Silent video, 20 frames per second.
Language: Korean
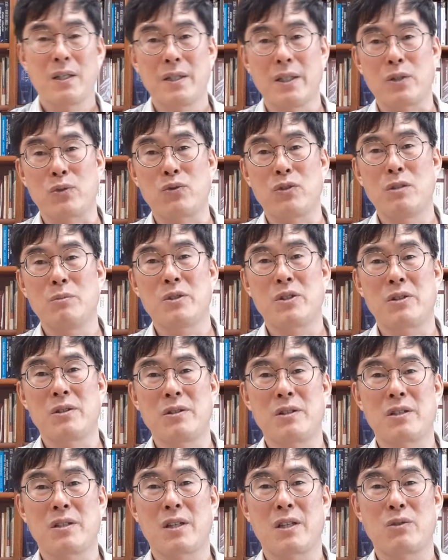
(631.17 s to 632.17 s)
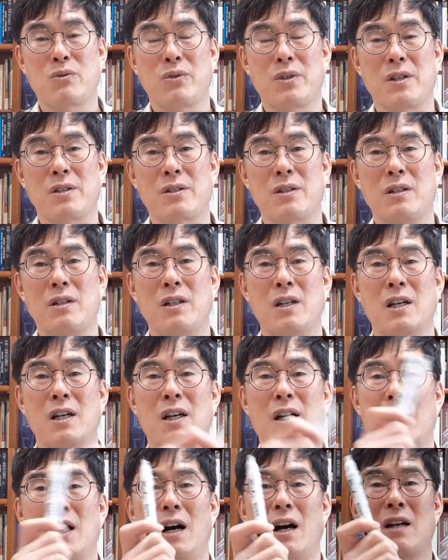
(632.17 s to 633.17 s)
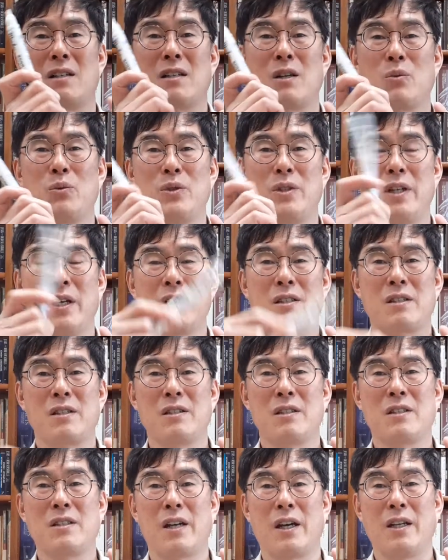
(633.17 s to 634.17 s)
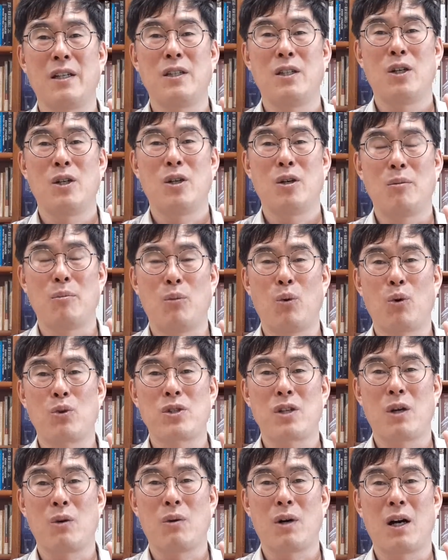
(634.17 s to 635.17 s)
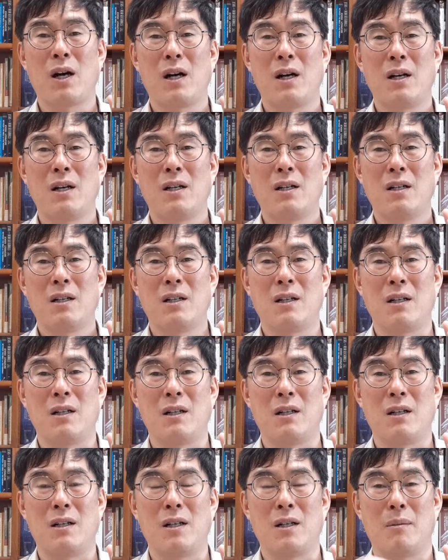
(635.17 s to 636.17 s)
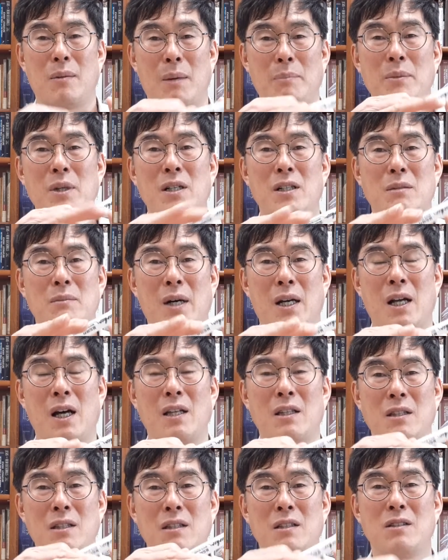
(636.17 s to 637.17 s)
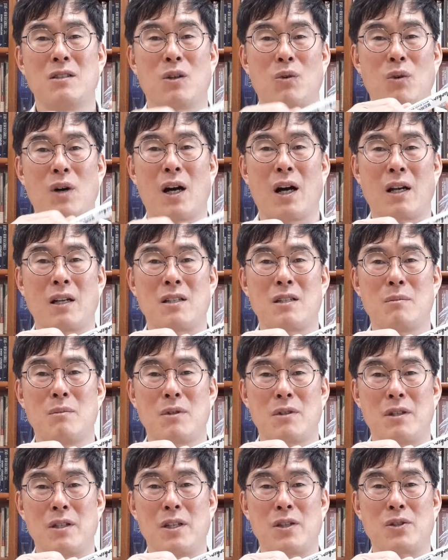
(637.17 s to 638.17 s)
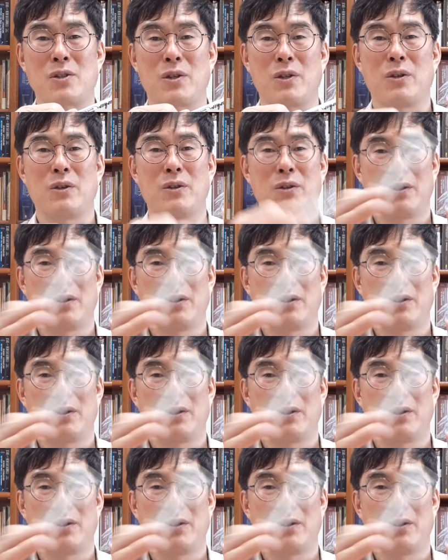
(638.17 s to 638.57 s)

예수님의 선지자들 중에서 가장 위대한 선지자인 모세와 어, 어 맞먹을 만한 능력과 가르침을 전했어요.